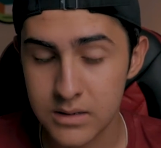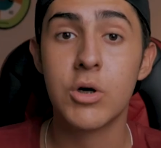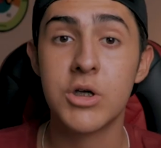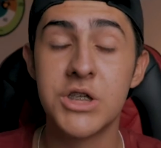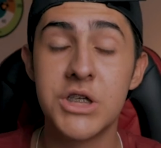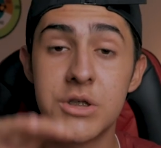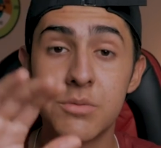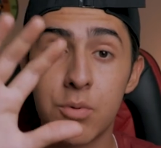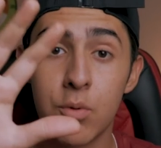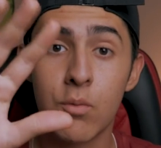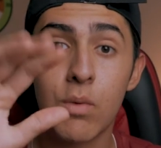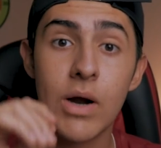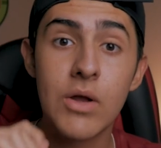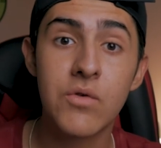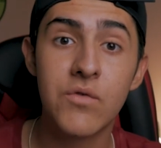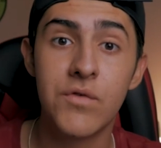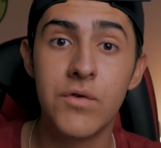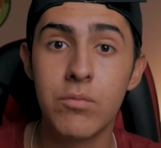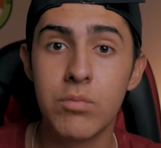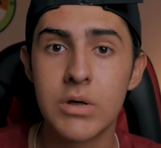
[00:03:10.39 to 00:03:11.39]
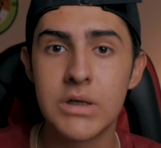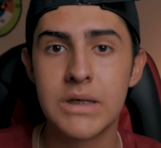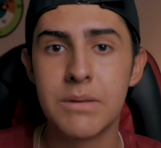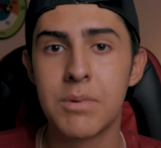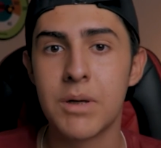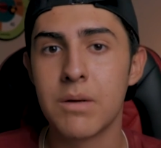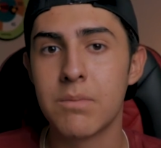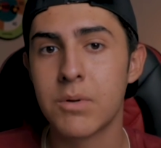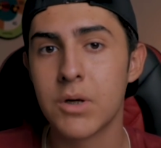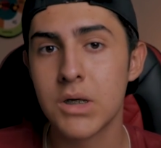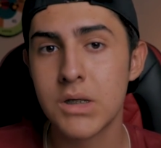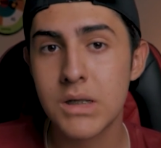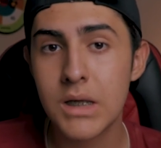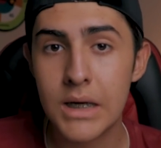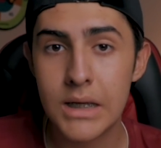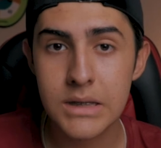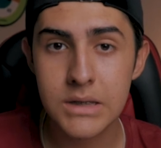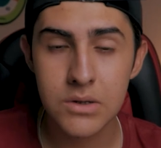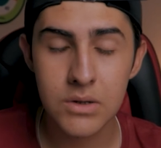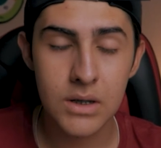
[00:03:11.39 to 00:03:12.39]
Pode ir pro quarto filme que eu separei para da
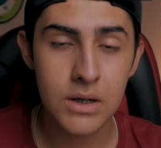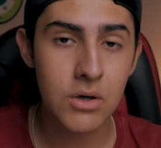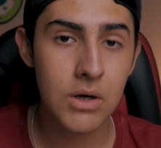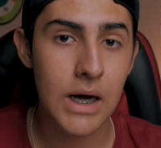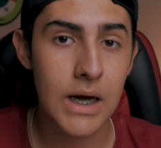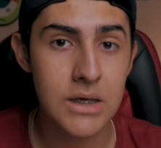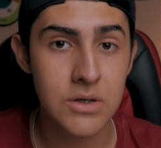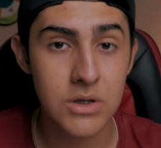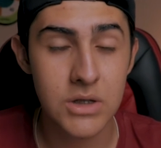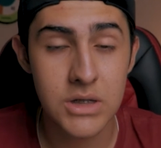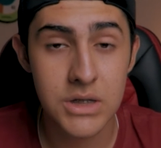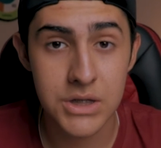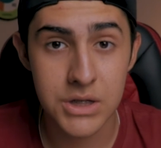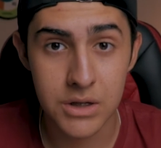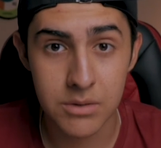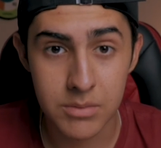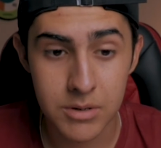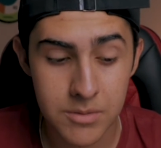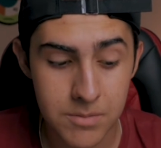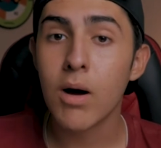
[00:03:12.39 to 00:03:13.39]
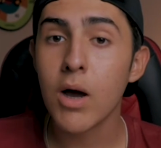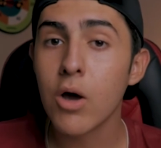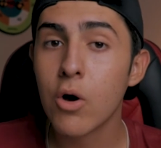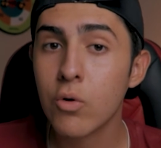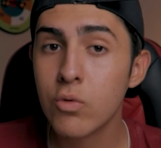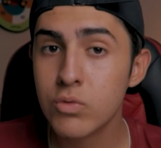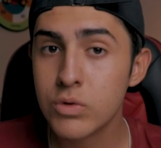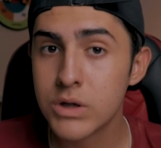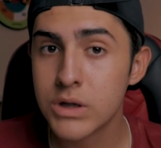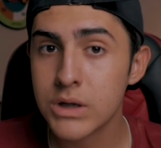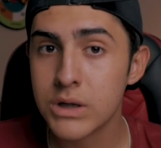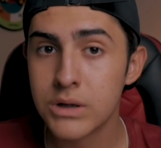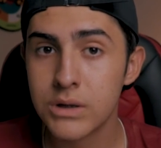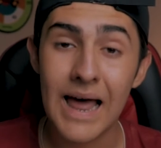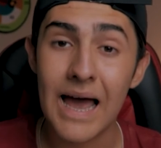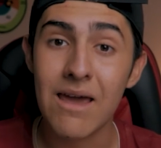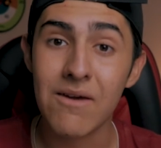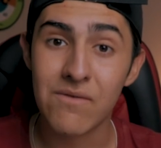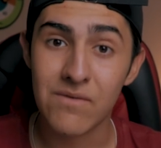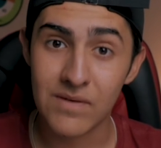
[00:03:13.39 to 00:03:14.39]
lista, que no caso ele se chama Boyhood,
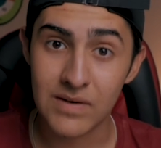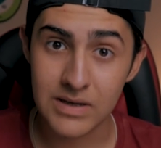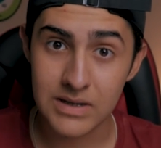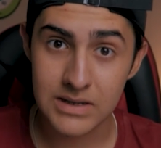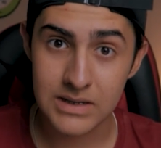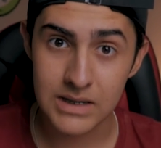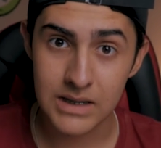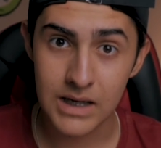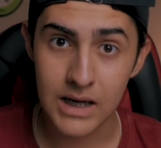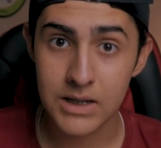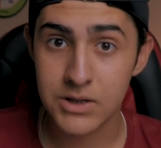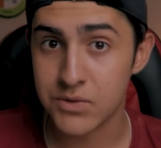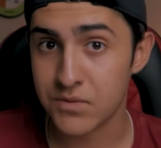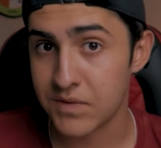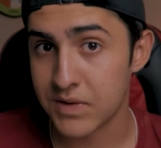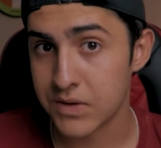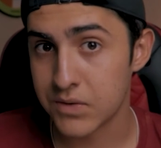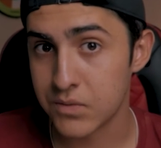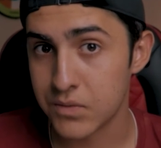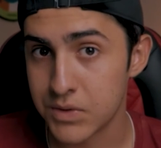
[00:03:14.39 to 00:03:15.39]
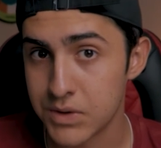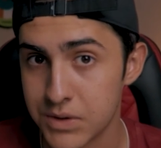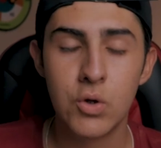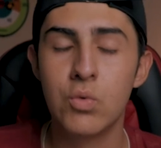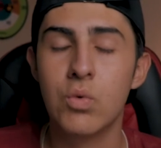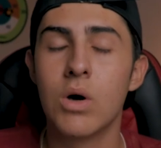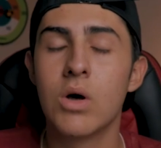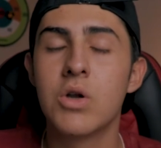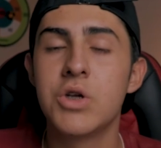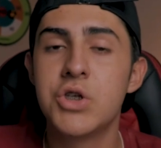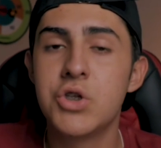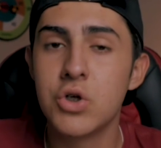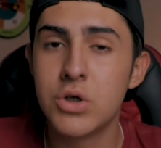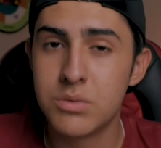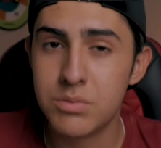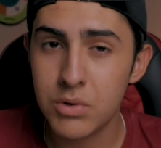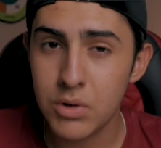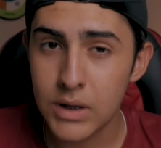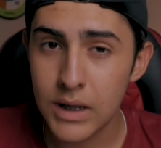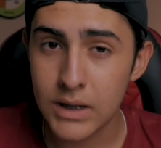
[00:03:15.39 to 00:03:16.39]
da infância à juventude do ano de
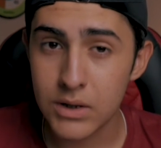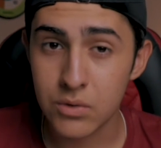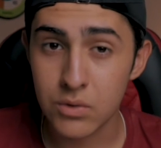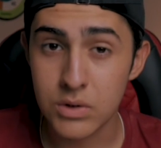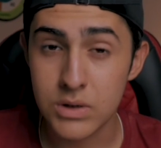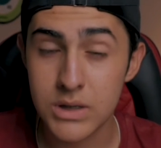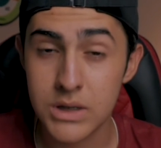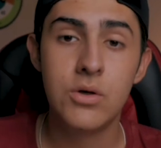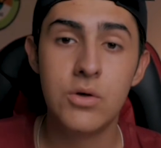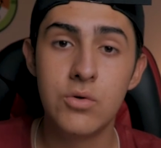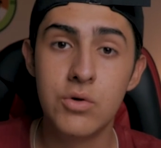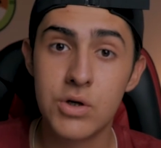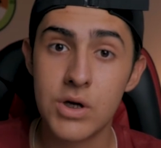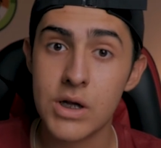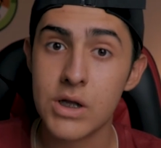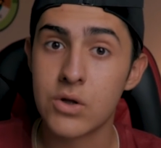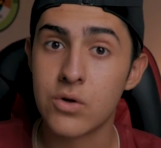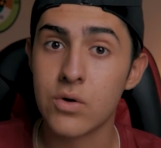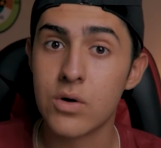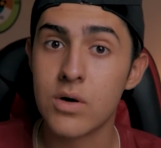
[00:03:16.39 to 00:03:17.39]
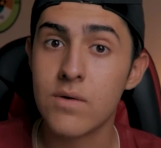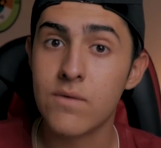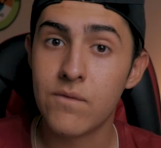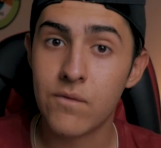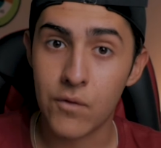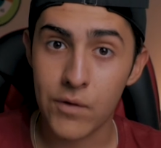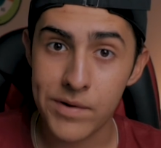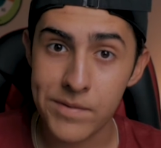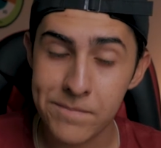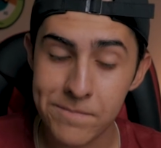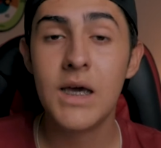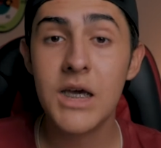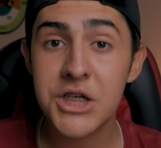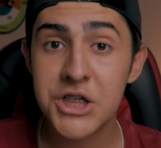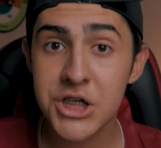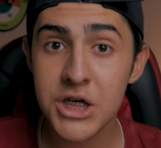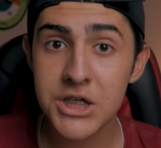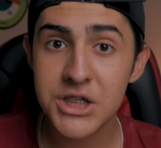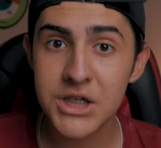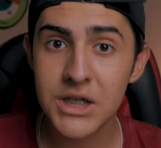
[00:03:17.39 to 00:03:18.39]
2014 e o diretor foi
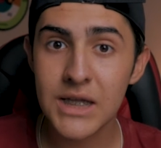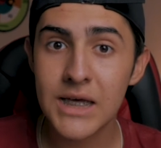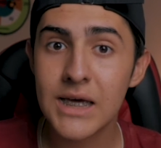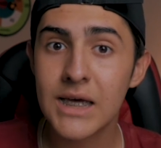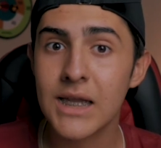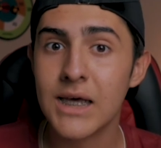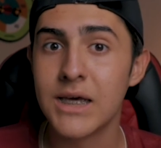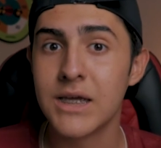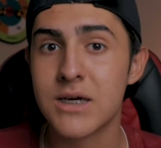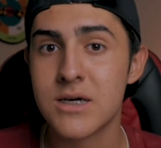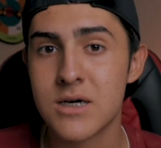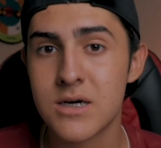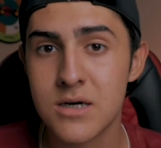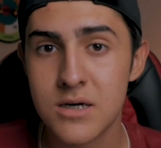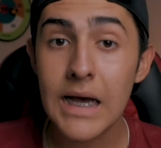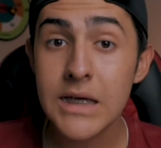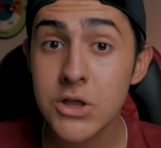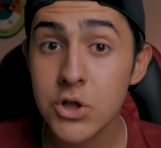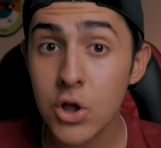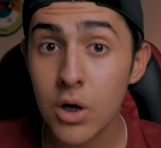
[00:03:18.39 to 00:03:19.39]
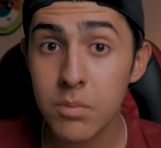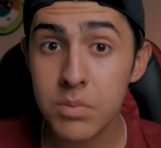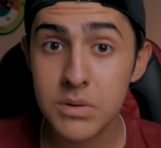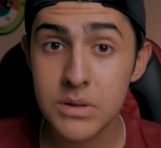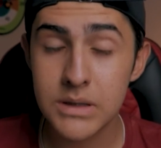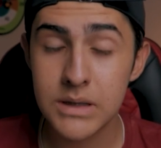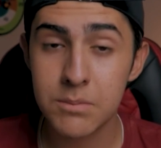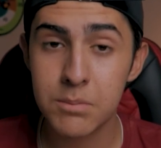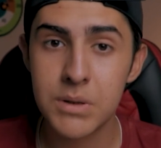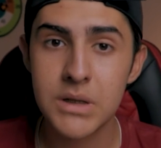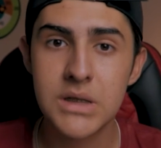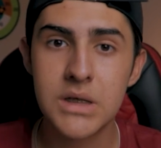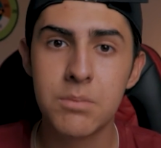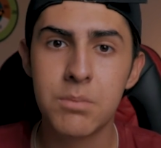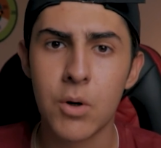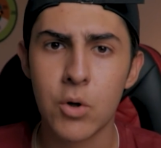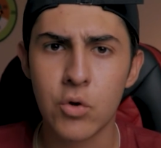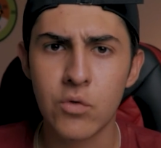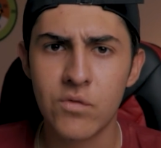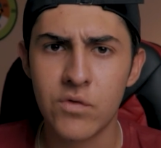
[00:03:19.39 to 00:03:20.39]
Richard Linklater. A sinopse
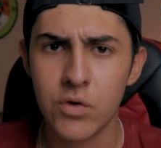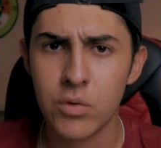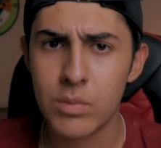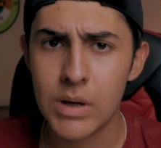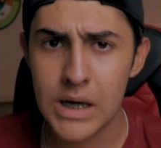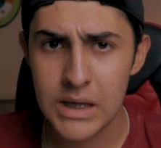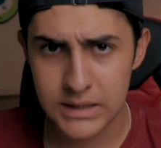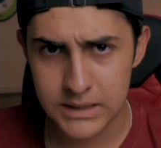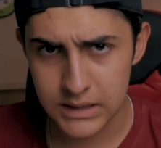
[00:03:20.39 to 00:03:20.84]
principal do filme é a